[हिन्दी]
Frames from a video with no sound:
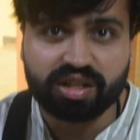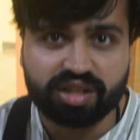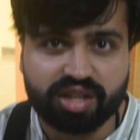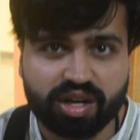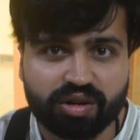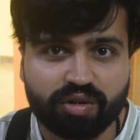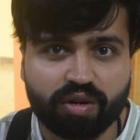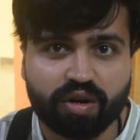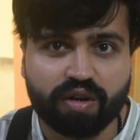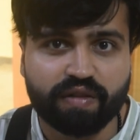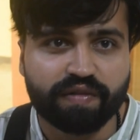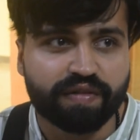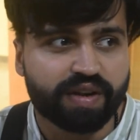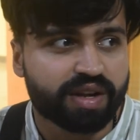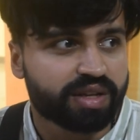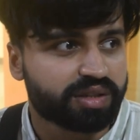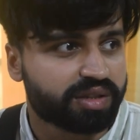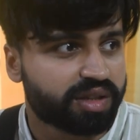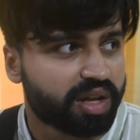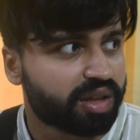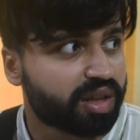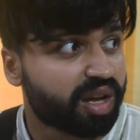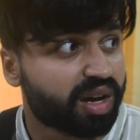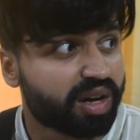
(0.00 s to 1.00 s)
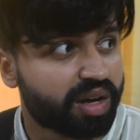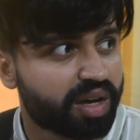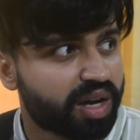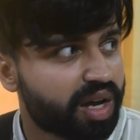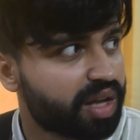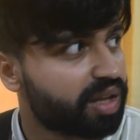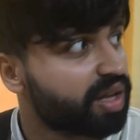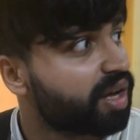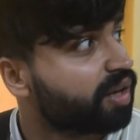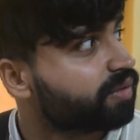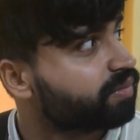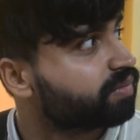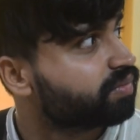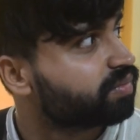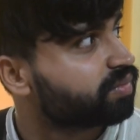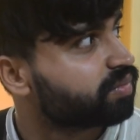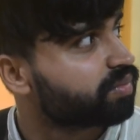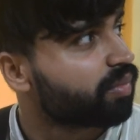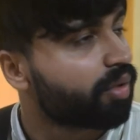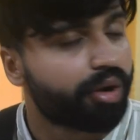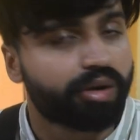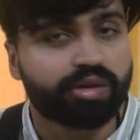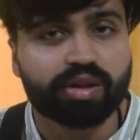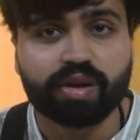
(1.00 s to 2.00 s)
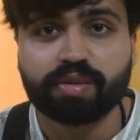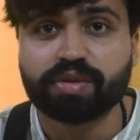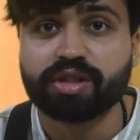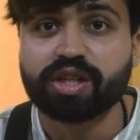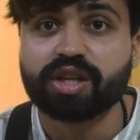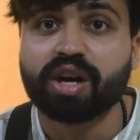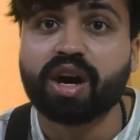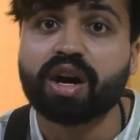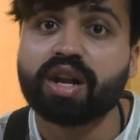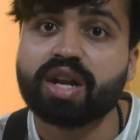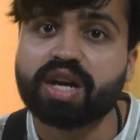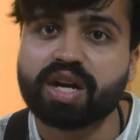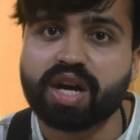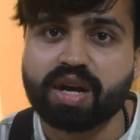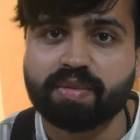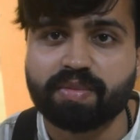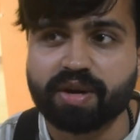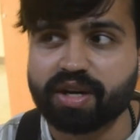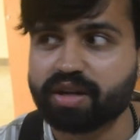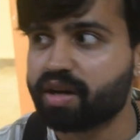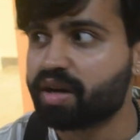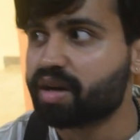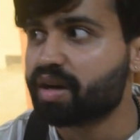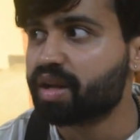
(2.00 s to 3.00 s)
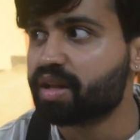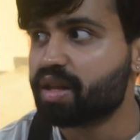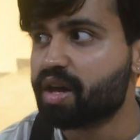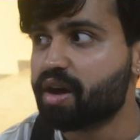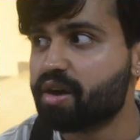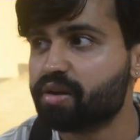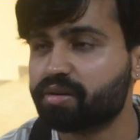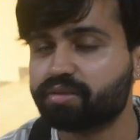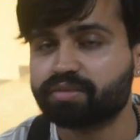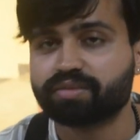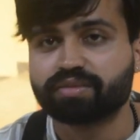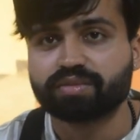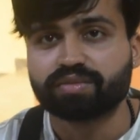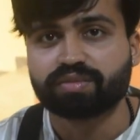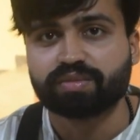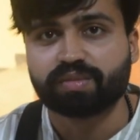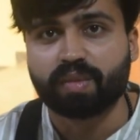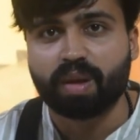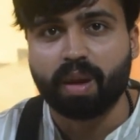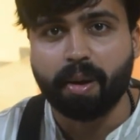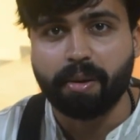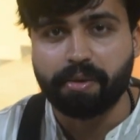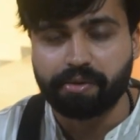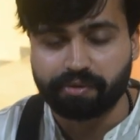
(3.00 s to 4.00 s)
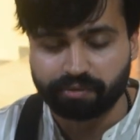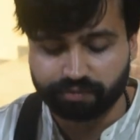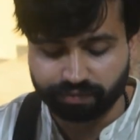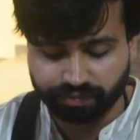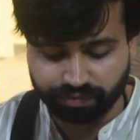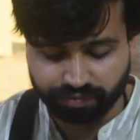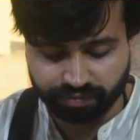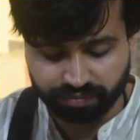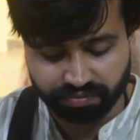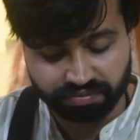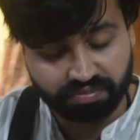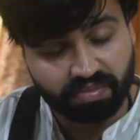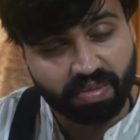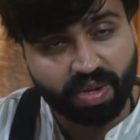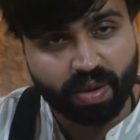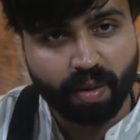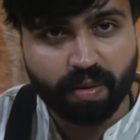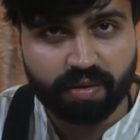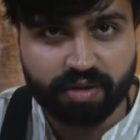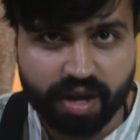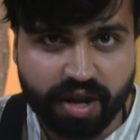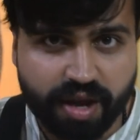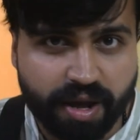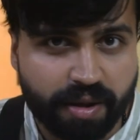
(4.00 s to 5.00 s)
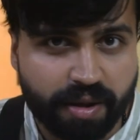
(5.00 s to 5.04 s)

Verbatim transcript: अच्छा कॉन्फ्रेंस था थक गया था तो उसे खाने का ही मन कर रहा था सही